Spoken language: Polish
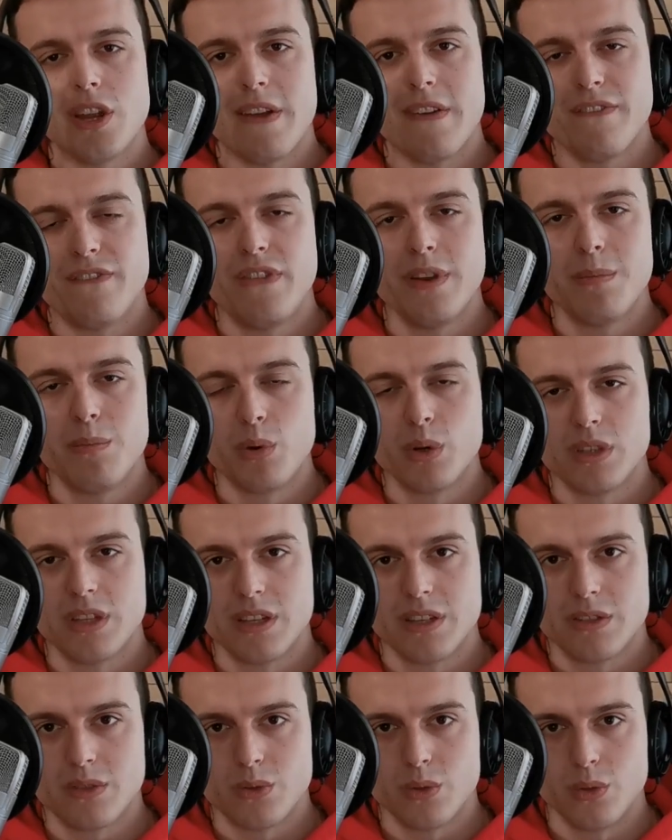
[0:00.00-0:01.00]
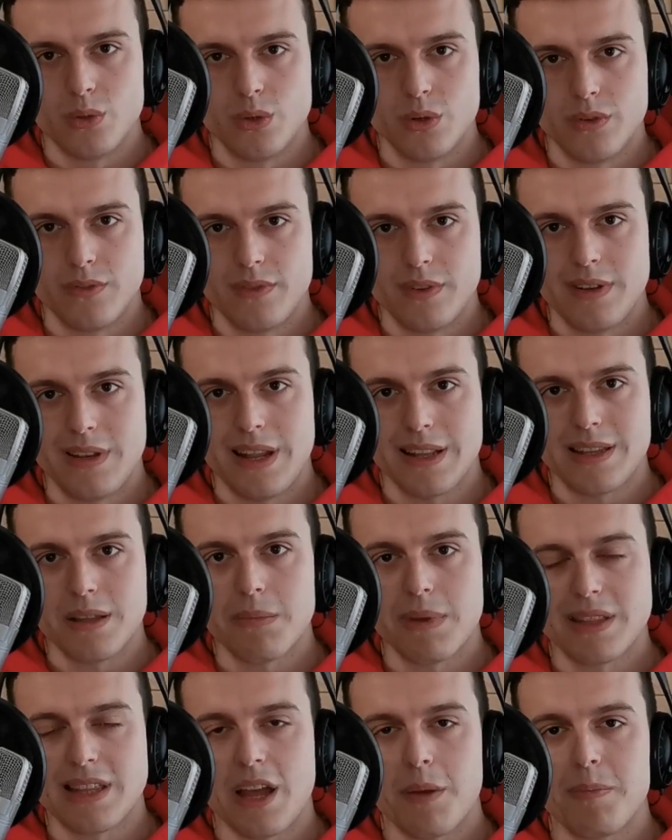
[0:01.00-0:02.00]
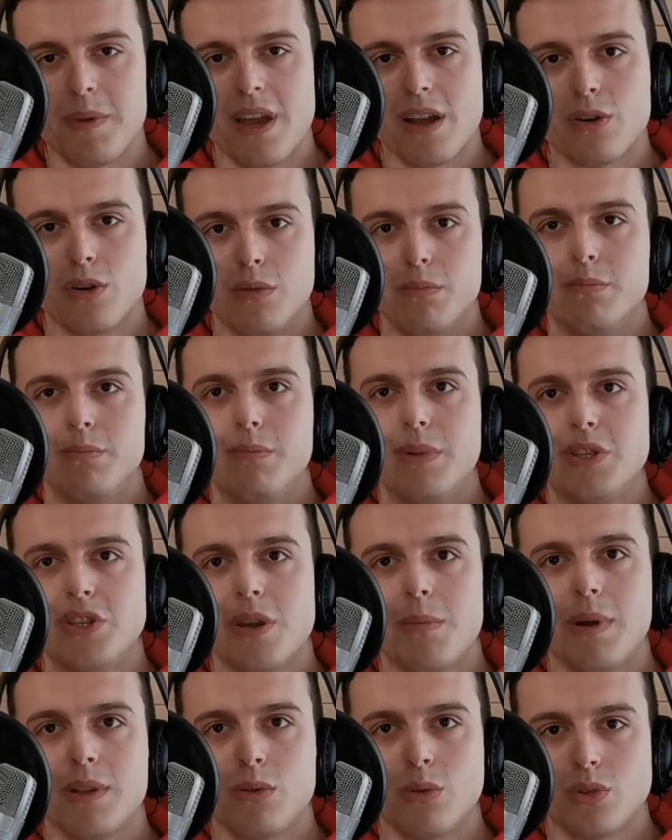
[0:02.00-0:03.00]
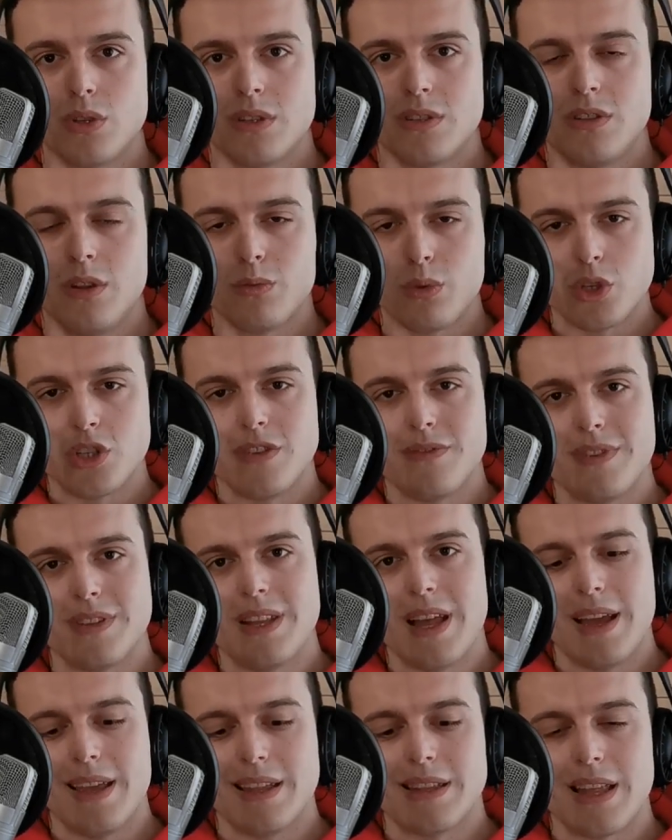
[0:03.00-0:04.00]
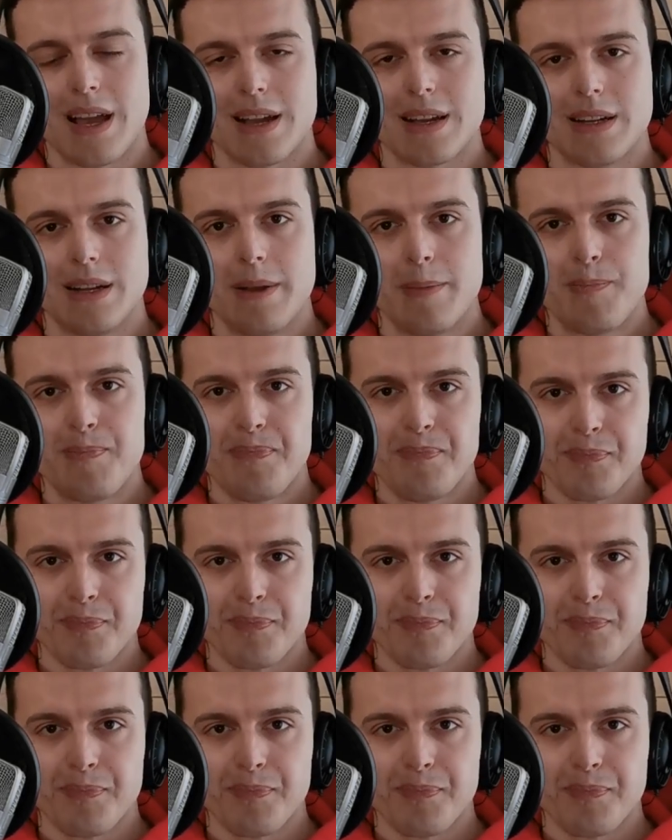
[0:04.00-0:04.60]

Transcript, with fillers: że wybór tych studiów na tym etapie jako bycie maturzystą, to się wydaje tak,